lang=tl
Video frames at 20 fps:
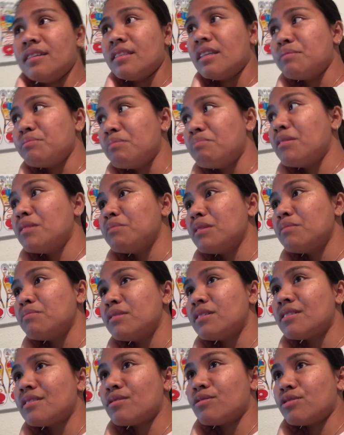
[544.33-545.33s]
na,
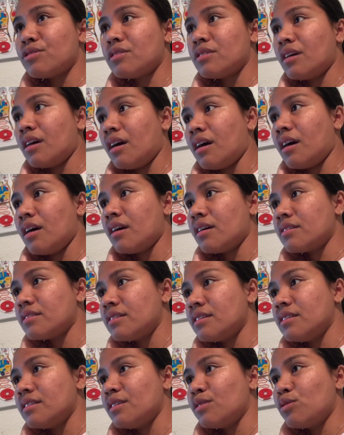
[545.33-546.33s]
mamimiss ko siya
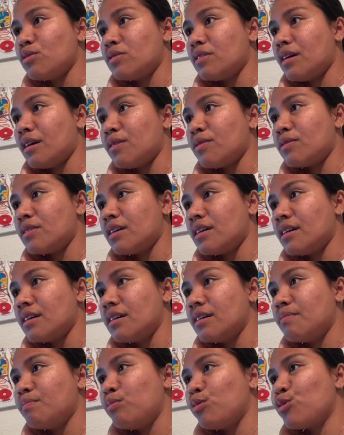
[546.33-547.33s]
kasi dito na ako
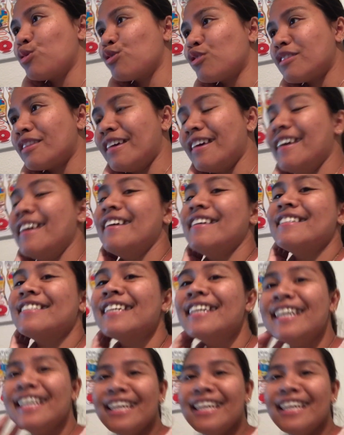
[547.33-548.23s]
nagpuntis